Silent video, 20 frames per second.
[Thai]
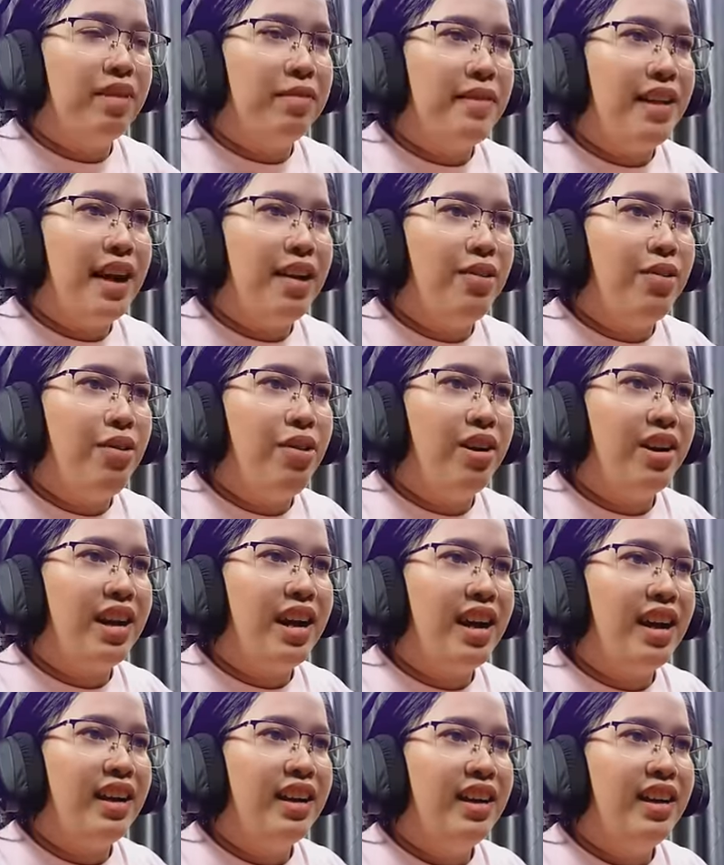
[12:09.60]
มทรัพยากร
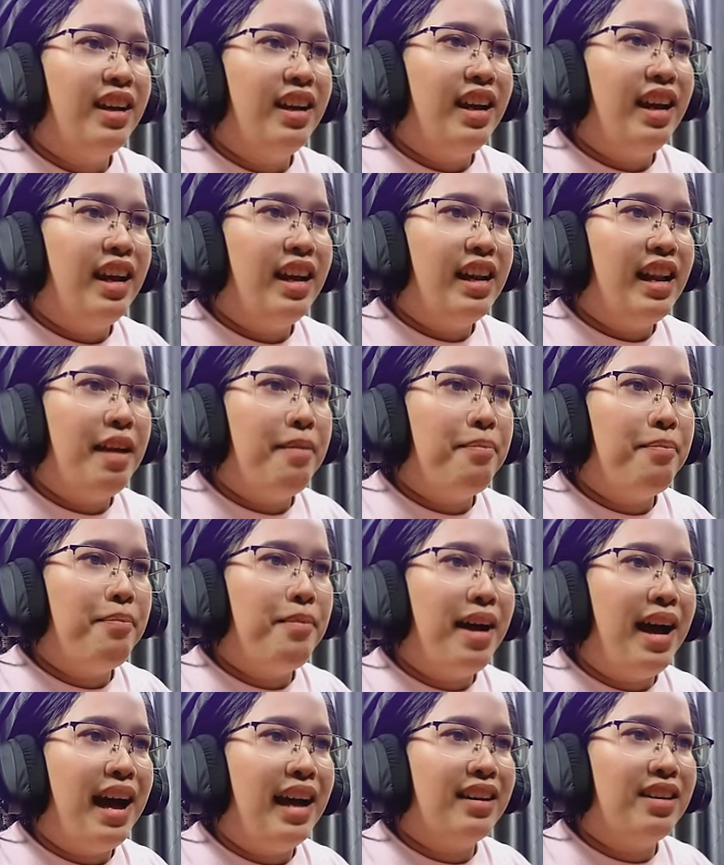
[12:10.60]
ค่ะให้ได้
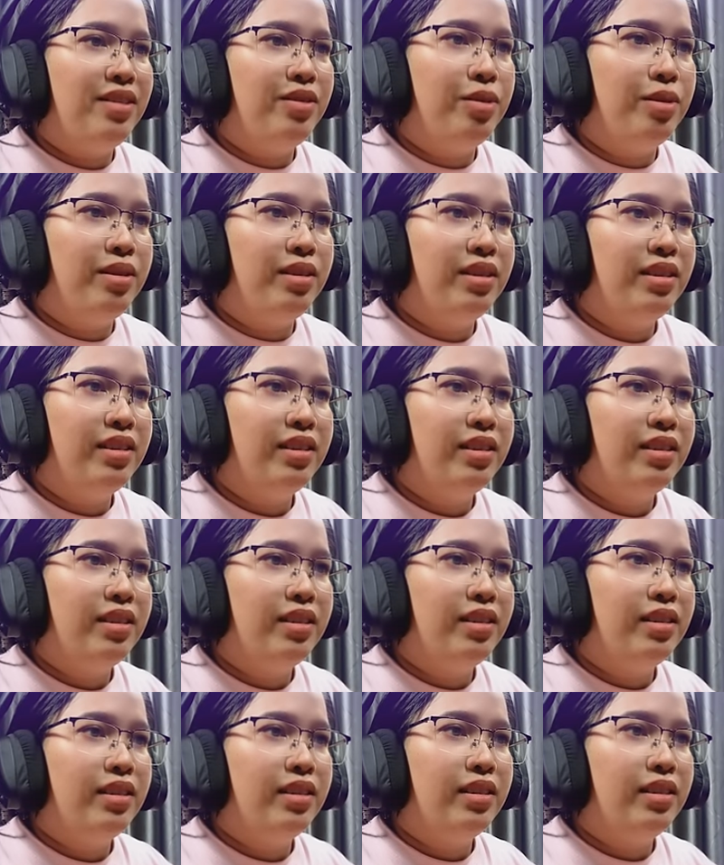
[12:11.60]
มากที่สุด
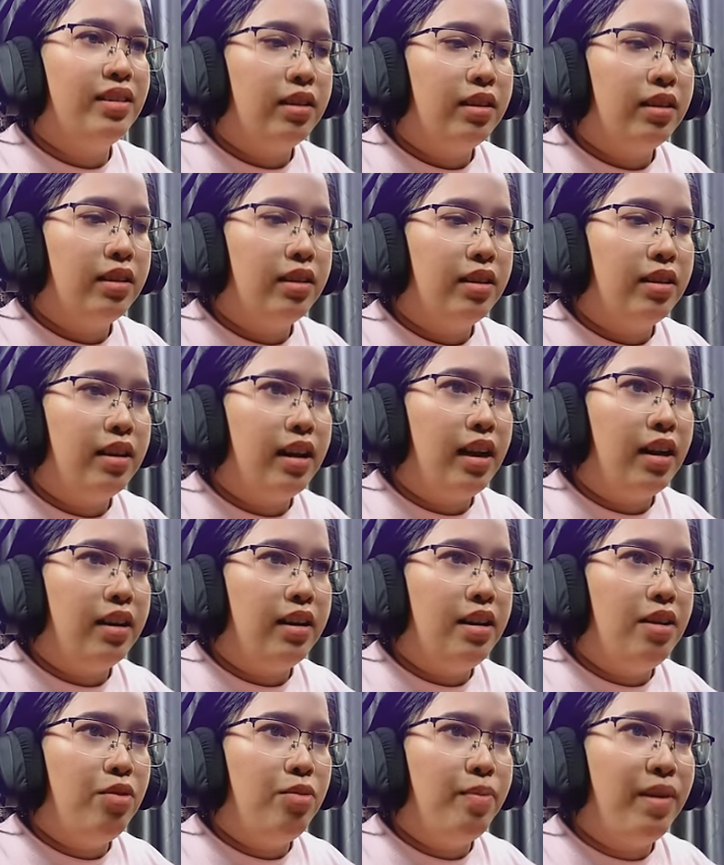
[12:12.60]
นะ
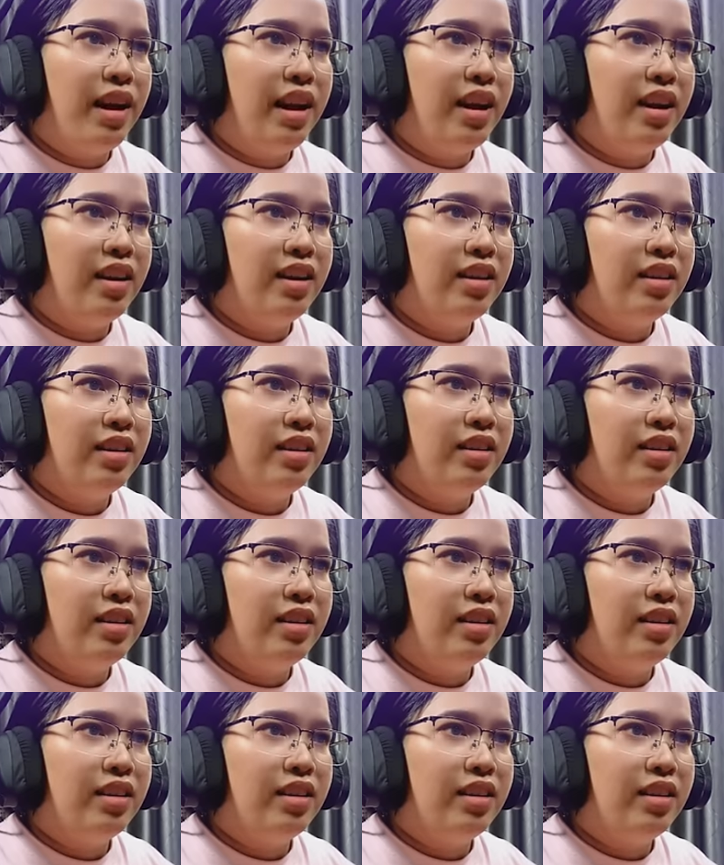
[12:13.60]
นี่หลุมอะไรอ่ะ